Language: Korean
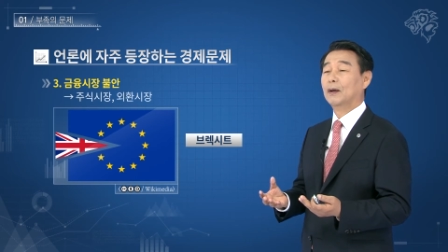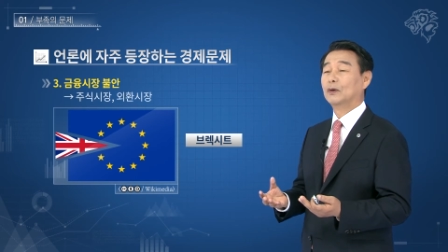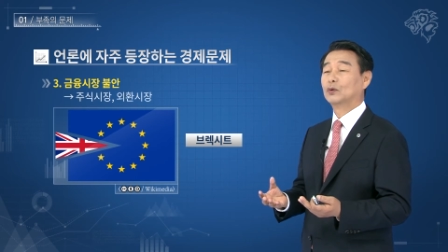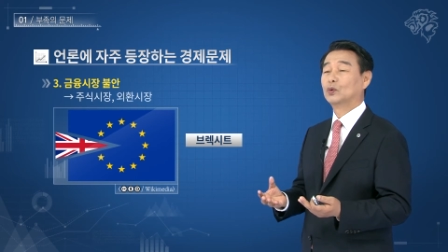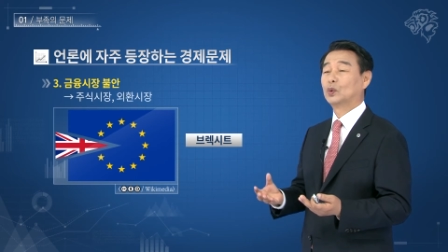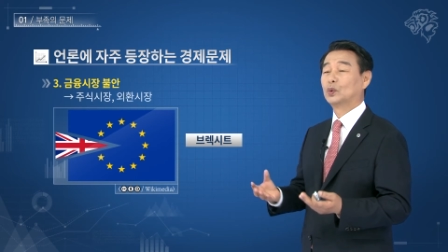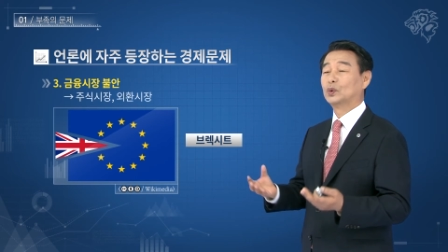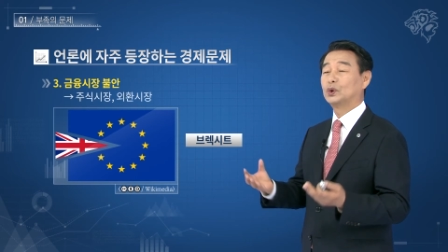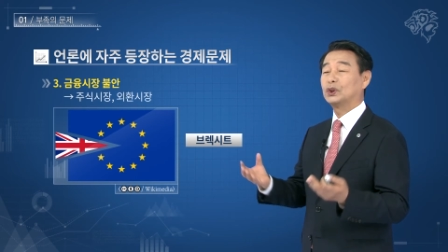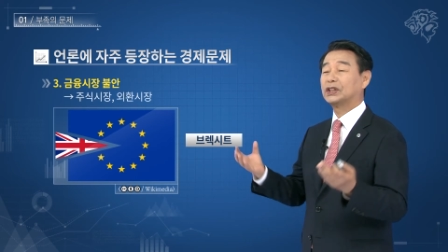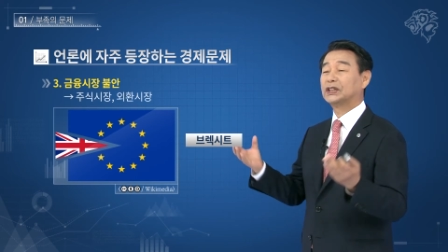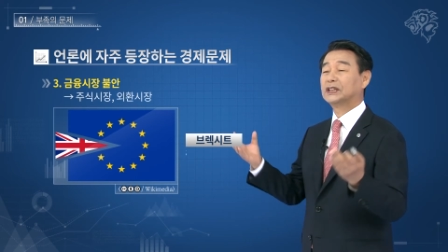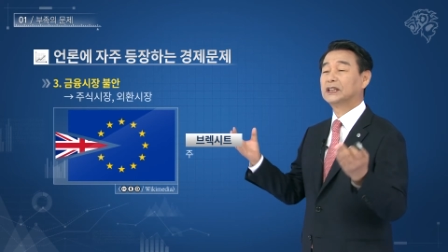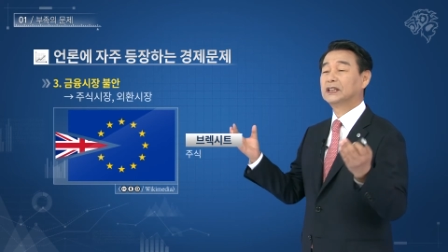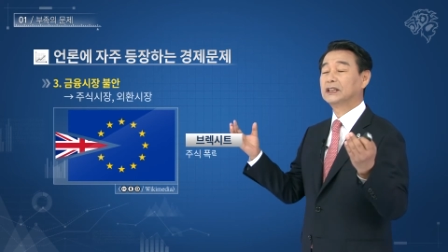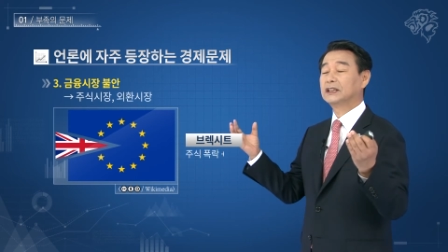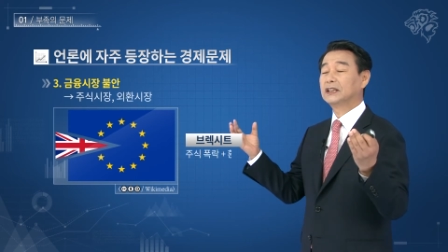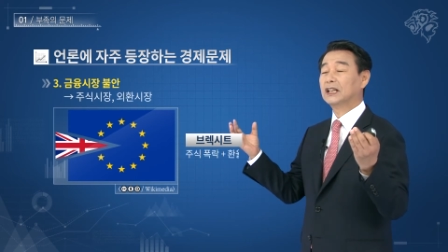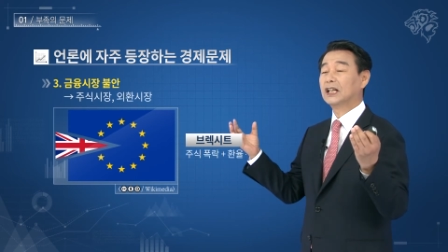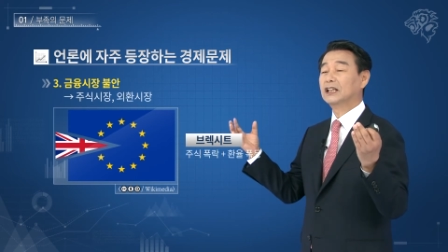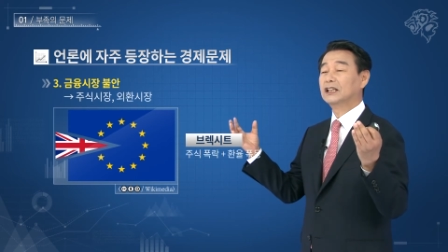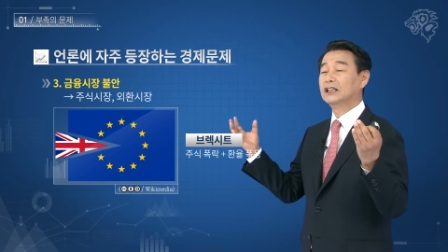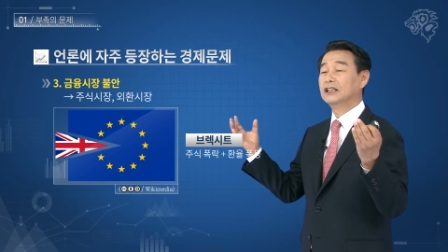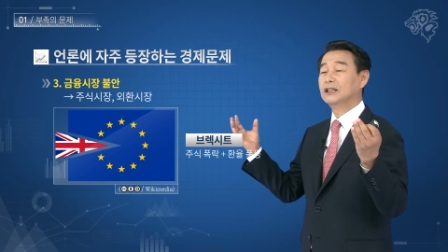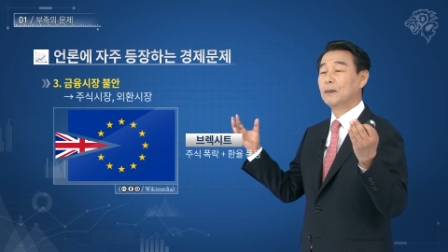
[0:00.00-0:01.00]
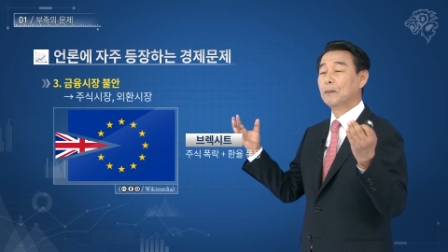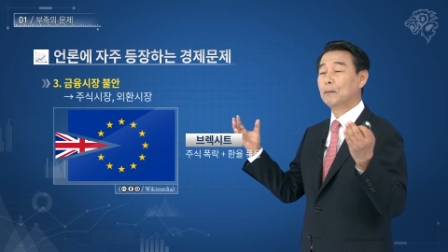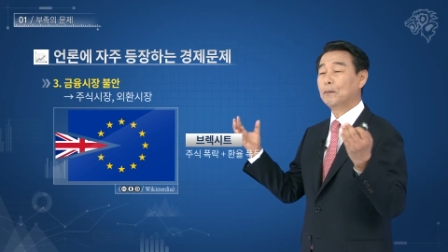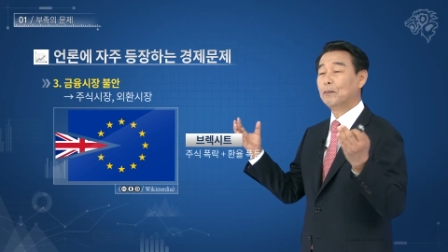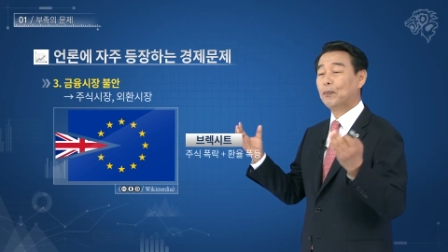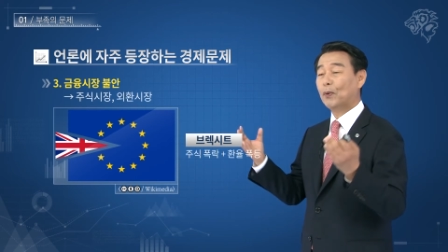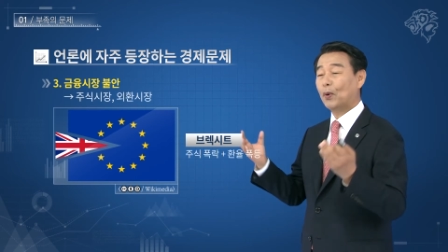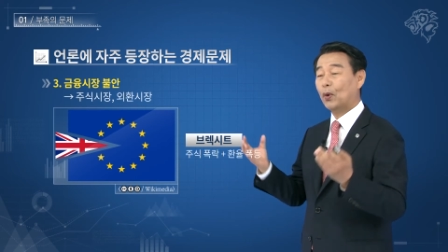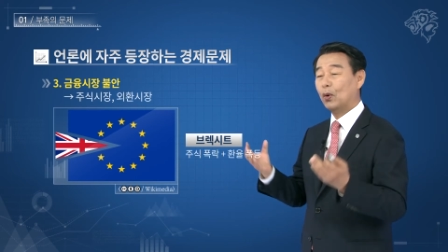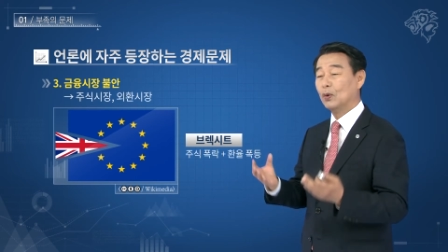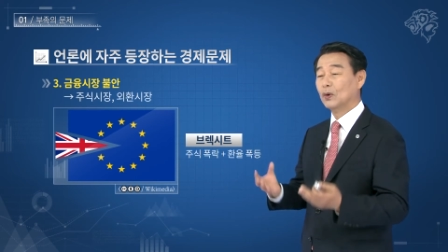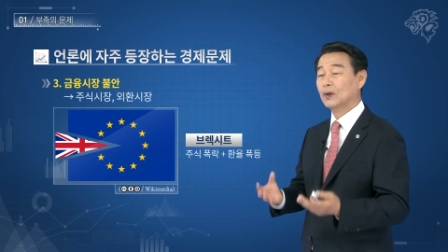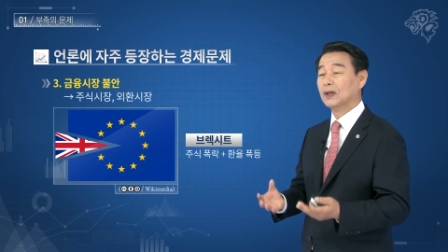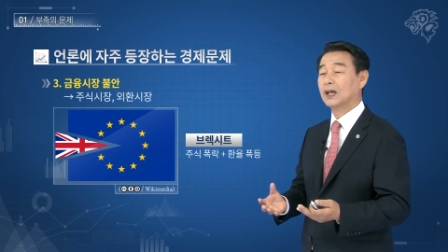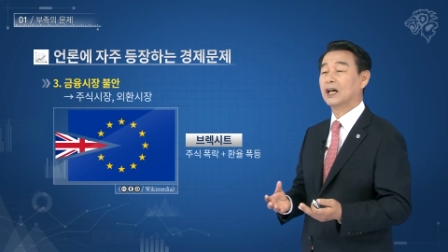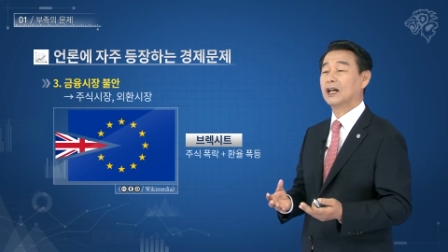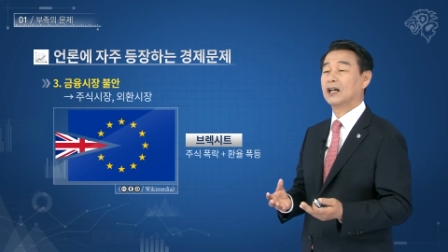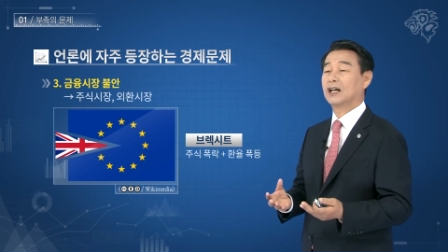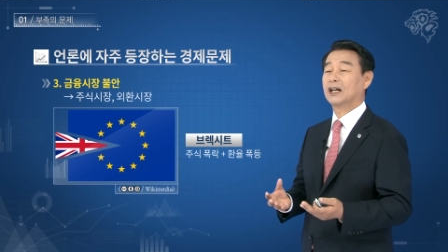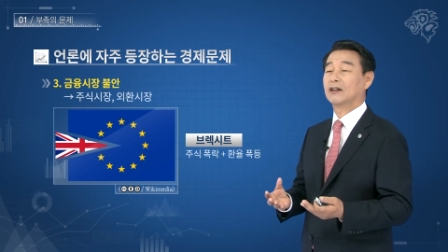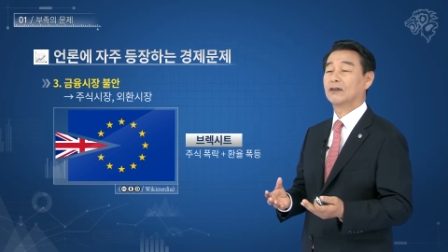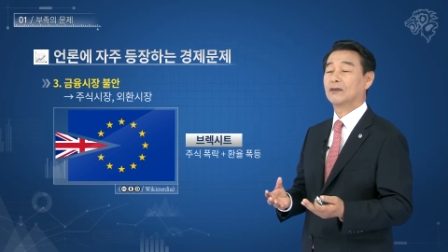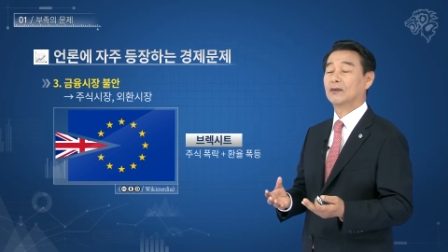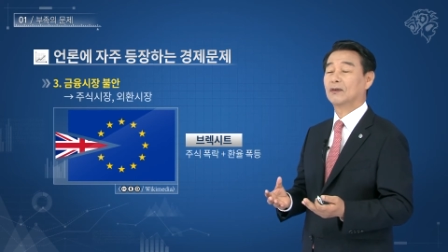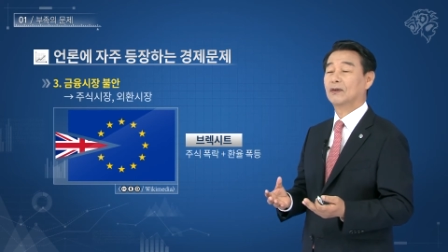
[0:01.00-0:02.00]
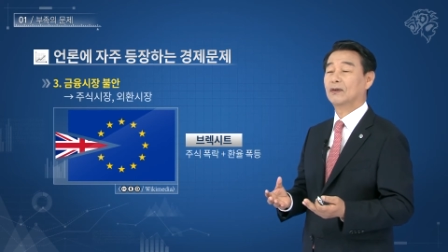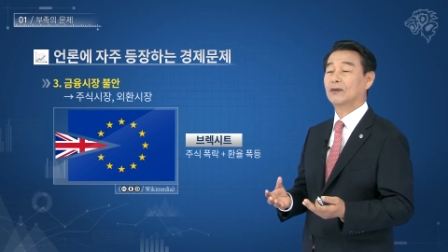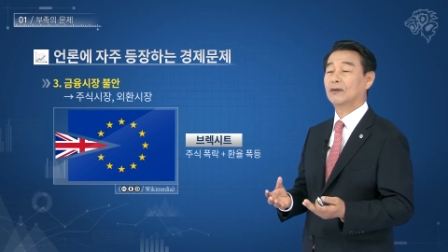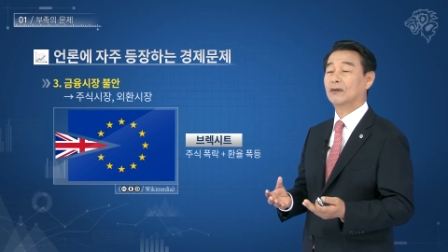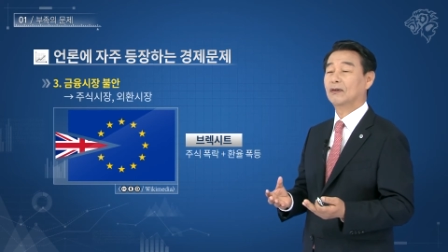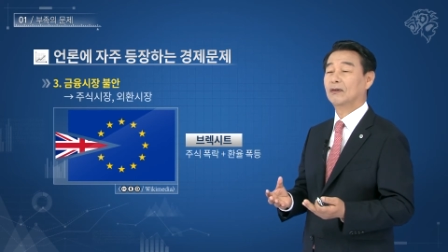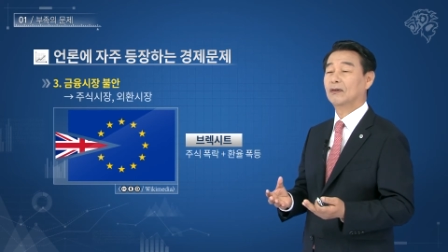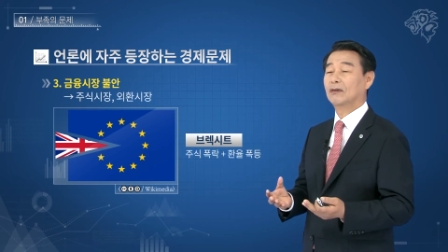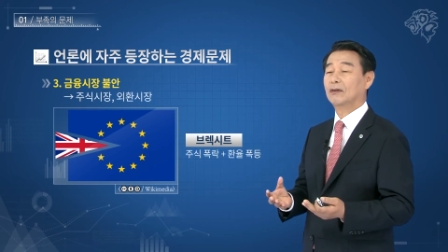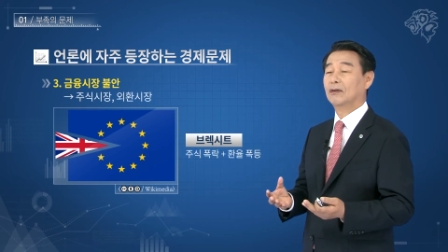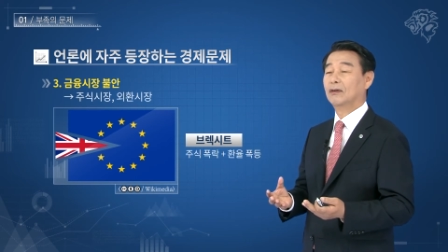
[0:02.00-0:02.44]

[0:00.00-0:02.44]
주식시장은 폭락하고